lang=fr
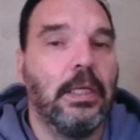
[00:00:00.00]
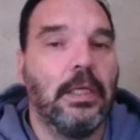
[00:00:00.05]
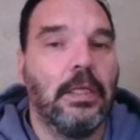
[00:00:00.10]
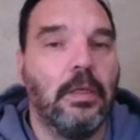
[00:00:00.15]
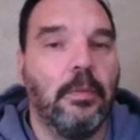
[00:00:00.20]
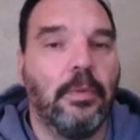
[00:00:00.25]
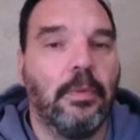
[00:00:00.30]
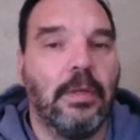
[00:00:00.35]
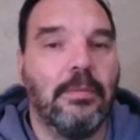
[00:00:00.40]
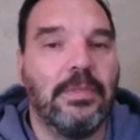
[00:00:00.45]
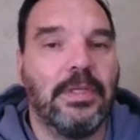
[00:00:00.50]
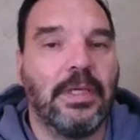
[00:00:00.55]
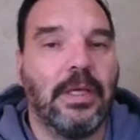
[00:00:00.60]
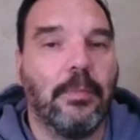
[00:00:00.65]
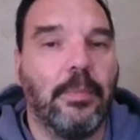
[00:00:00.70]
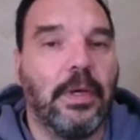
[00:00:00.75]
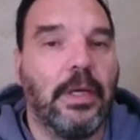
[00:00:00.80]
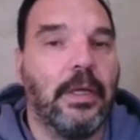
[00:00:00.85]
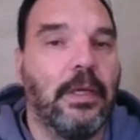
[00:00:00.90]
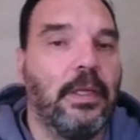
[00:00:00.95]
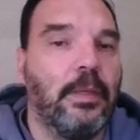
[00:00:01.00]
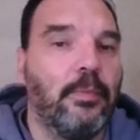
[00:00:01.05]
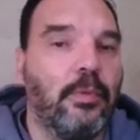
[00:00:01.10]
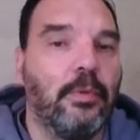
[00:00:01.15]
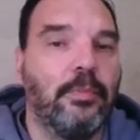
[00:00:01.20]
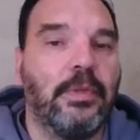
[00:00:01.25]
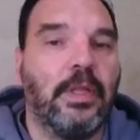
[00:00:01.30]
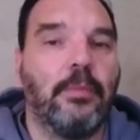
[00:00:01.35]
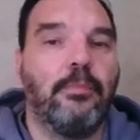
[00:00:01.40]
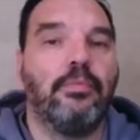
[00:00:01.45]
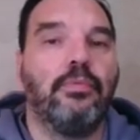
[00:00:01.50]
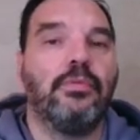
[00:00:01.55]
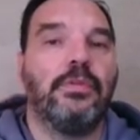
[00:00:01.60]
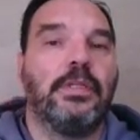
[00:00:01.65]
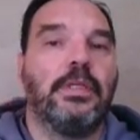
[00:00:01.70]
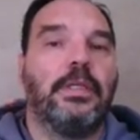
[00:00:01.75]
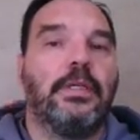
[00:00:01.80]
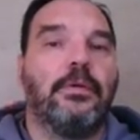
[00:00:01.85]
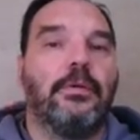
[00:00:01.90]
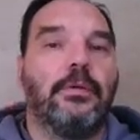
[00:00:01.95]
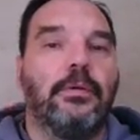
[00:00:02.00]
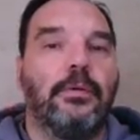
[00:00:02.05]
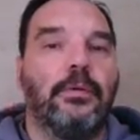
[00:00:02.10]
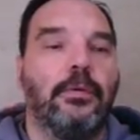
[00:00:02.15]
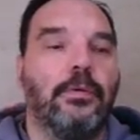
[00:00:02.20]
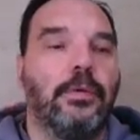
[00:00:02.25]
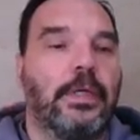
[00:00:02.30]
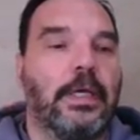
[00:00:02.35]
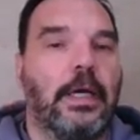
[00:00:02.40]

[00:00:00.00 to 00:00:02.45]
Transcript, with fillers: Le problème, c'est qu'après, il peut peut-être pousser E4.